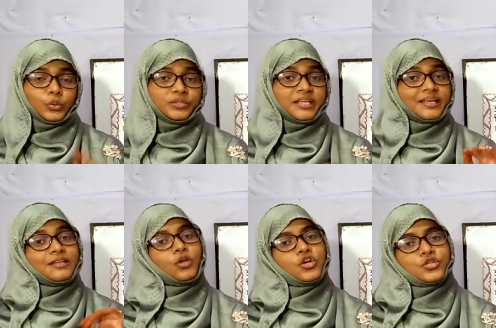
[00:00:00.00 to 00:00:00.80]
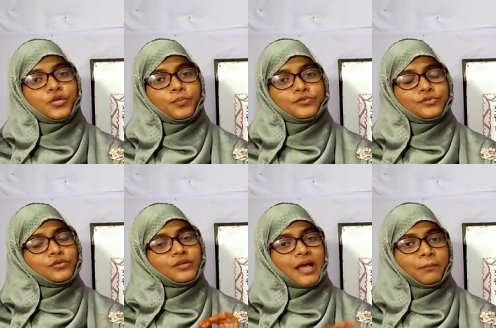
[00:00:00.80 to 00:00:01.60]
দুই থেকে দশ বার
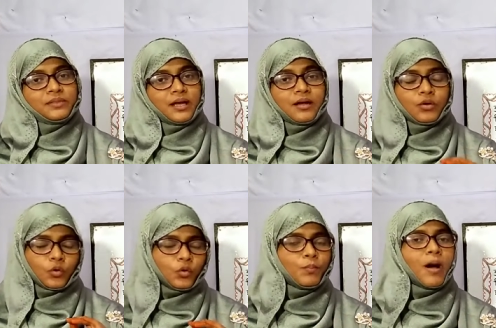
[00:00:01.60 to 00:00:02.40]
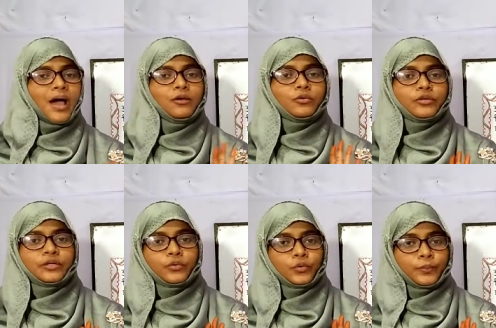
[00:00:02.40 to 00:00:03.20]
পর্যন্ত নামটা খুব ভালো
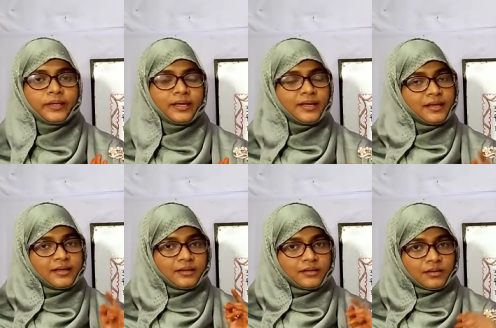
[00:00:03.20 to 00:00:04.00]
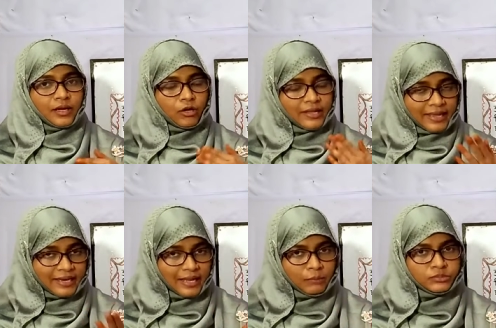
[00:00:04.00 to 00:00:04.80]
করে করবে কেননা
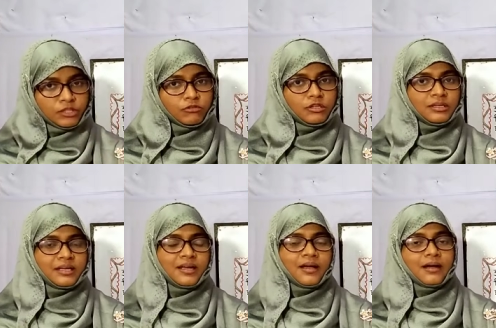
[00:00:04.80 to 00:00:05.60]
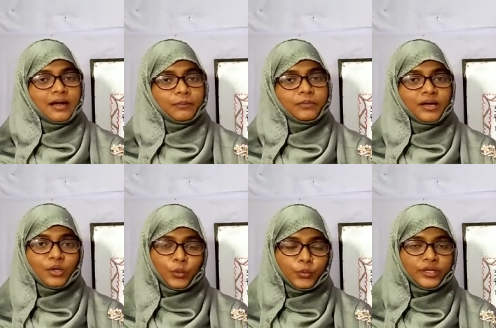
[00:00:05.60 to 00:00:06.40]
এই নামটা করলে আমরা
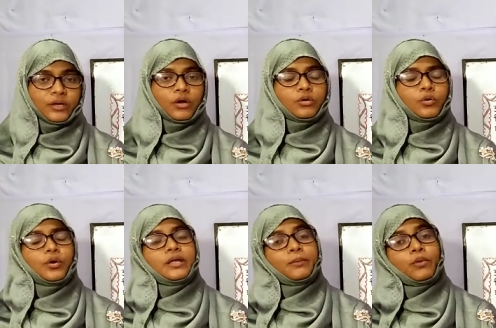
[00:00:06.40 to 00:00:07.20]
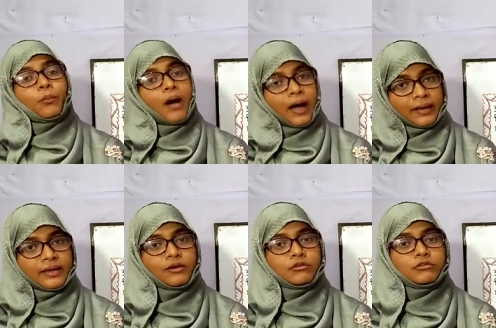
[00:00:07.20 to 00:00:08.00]
গুণের অঙ্ক এবং
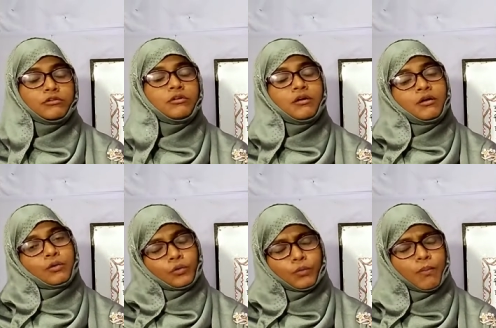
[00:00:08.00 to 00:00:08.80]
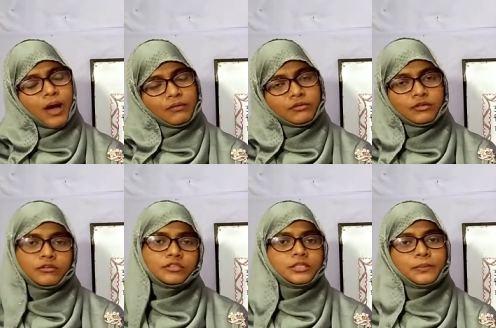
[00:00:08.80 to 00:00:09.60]
ভাগের অঙ্ক খুব ভালো করে
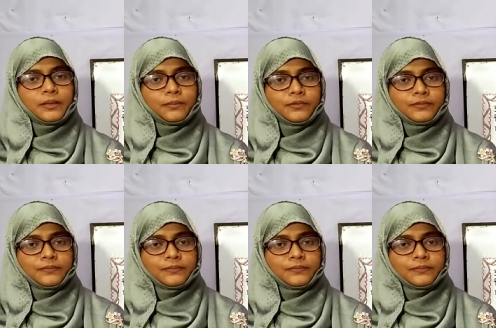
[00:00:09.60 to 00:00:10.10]
করতে পারবো